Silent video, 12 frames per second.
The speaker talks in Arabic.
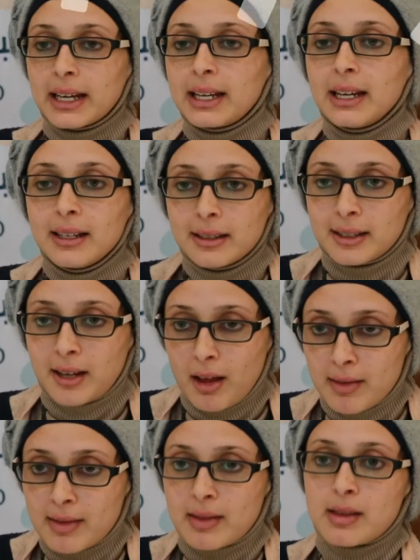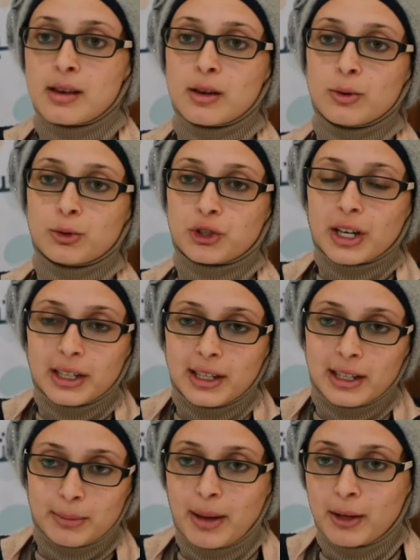خلال دراستي
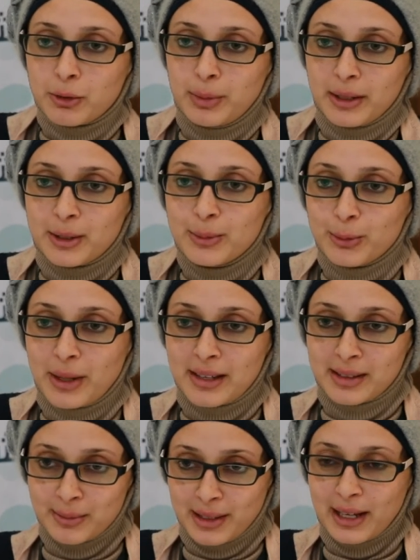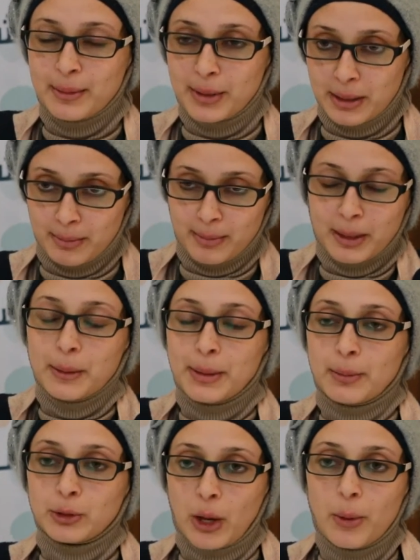وشغلي اللي بعده بعتبره بيقدم لي خبره
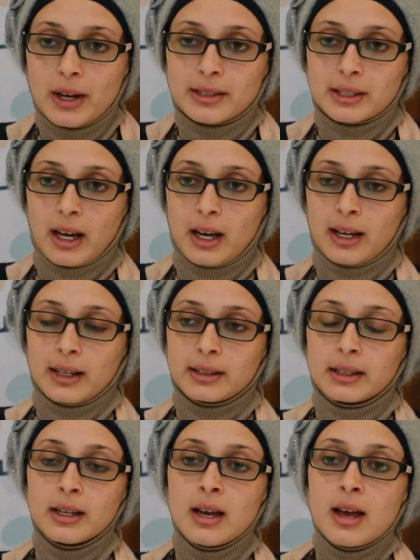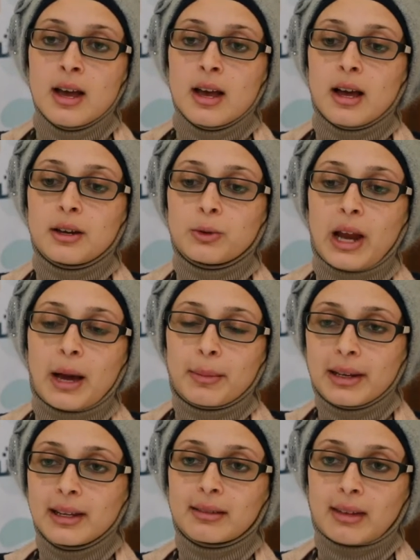خبره متواضعه يعني انه
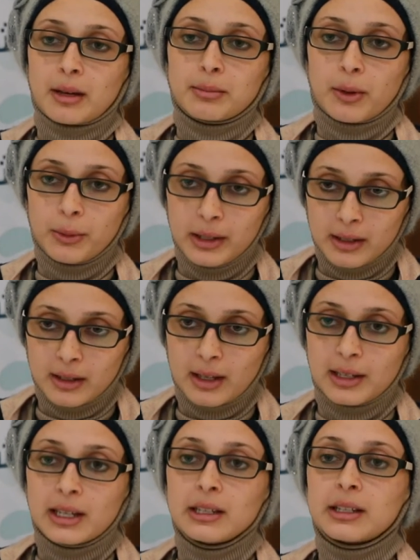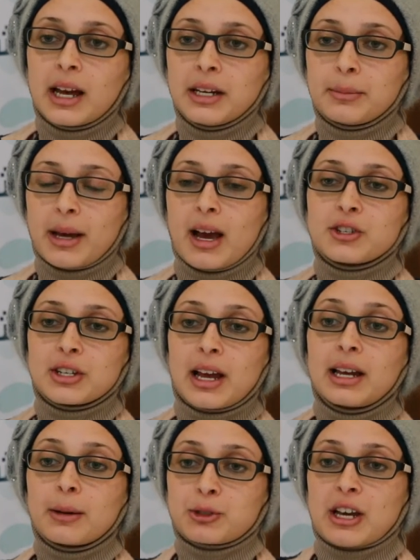العمليه التنمويه اللي هي نحن بحاجه
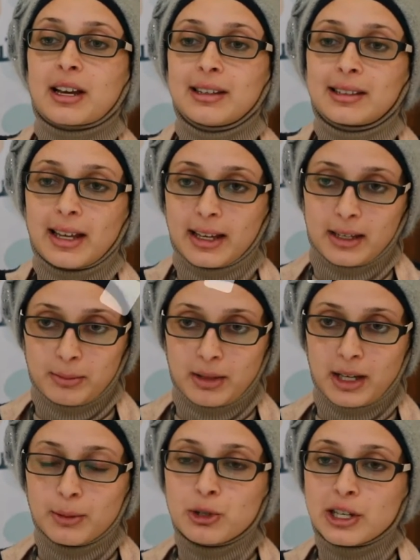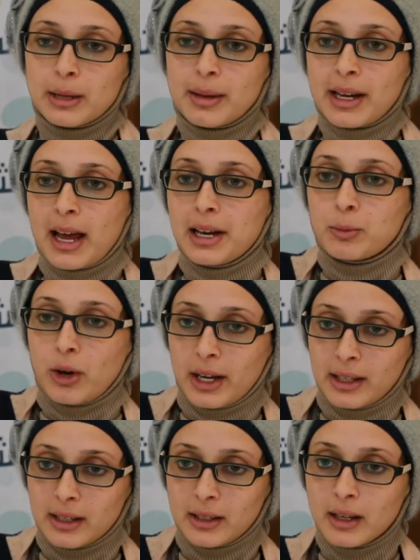لها بشكل دائم يعني مش لمرحله
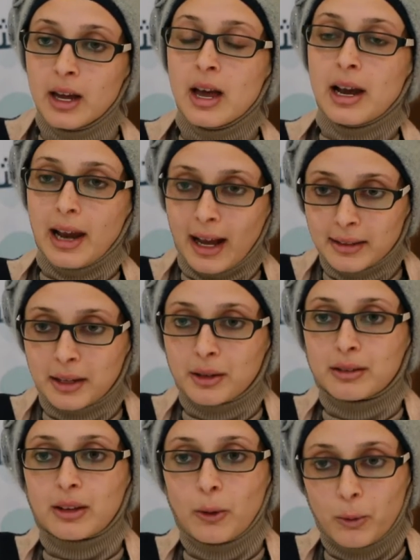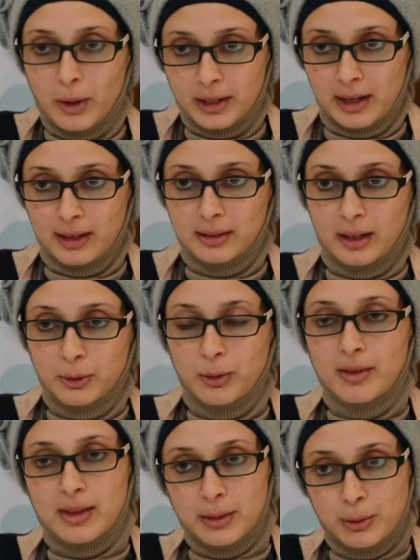معينه لحتى نتطور اكثر
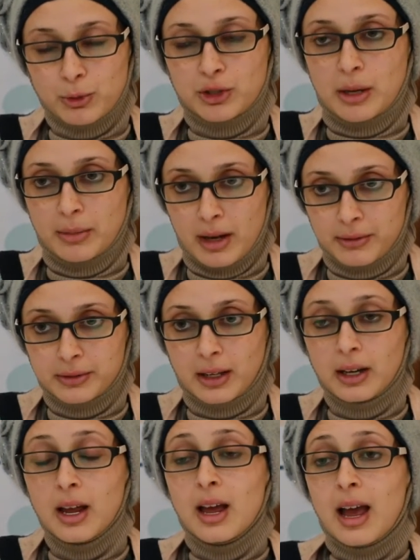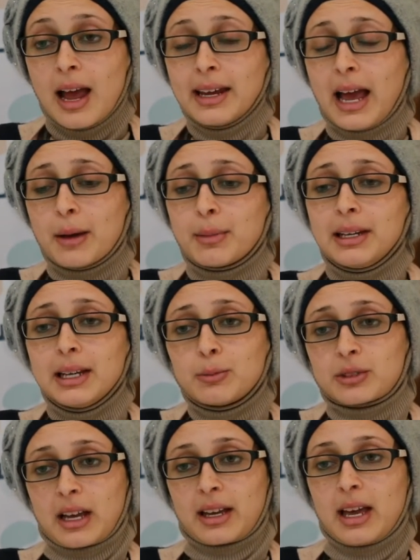ونصير بمجتمع افضل هي عمليه
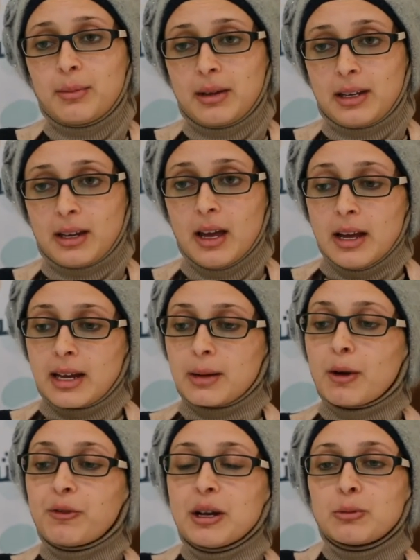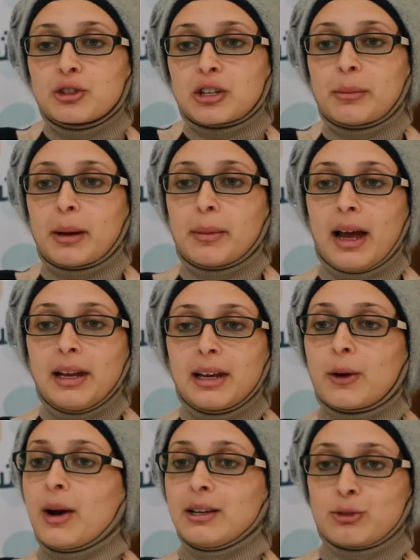متكامله يعني ما في المجتمع المحلي
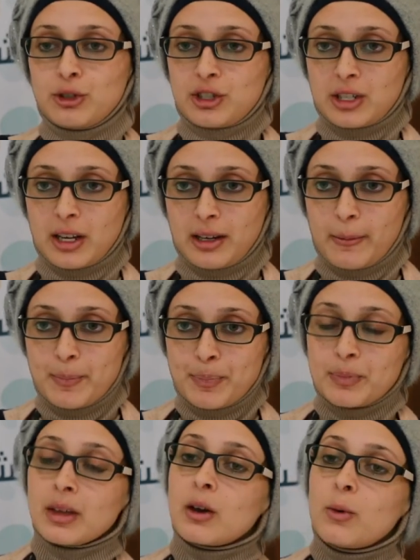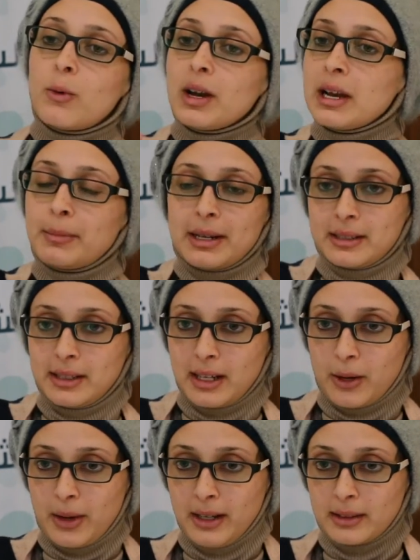لوحده يشتغلها ولا البلديه
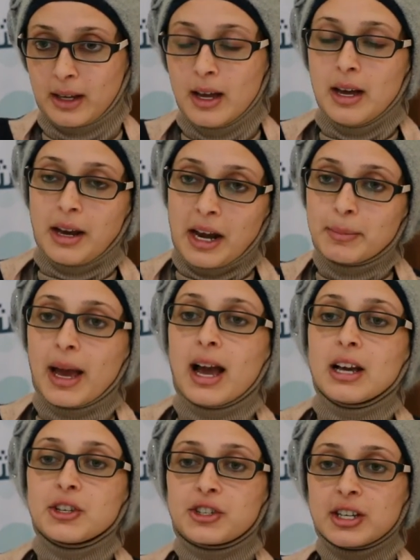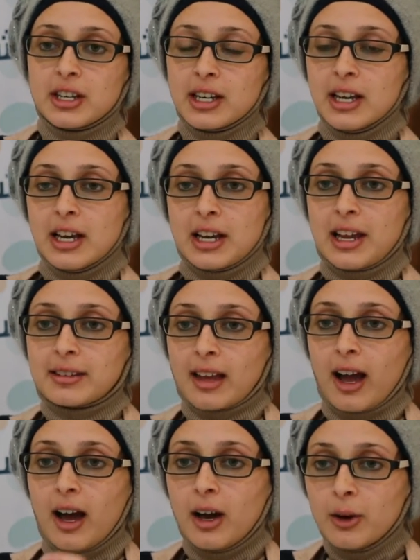لوحدها نحن بحاجه
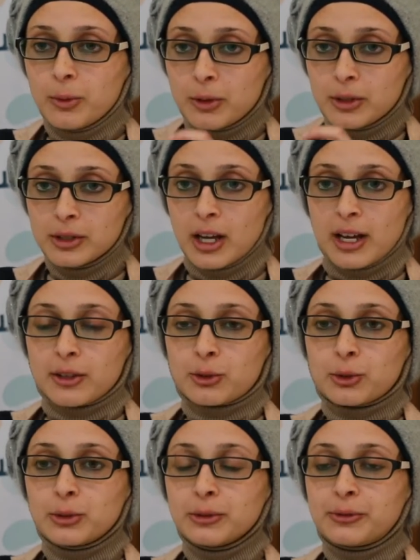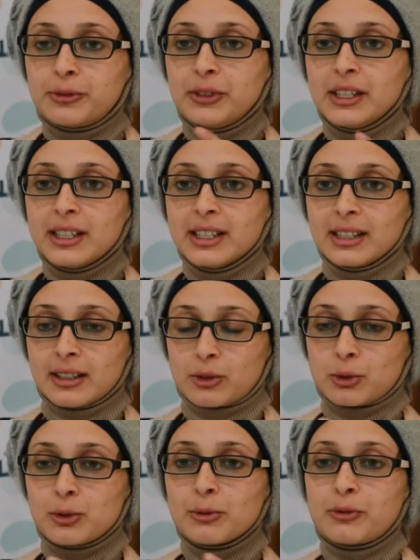لتعاون تكون في
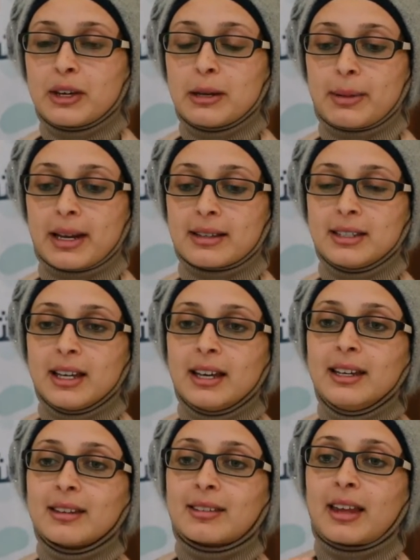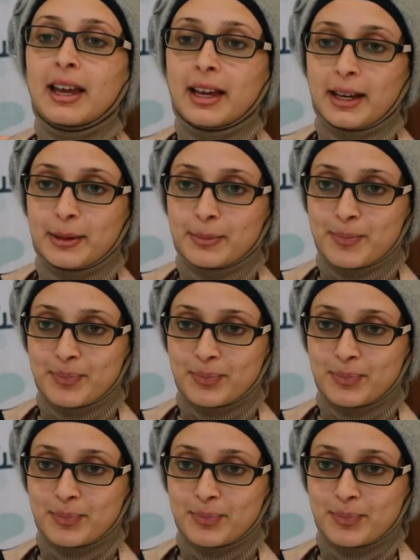تكون في البلديه هي الداعم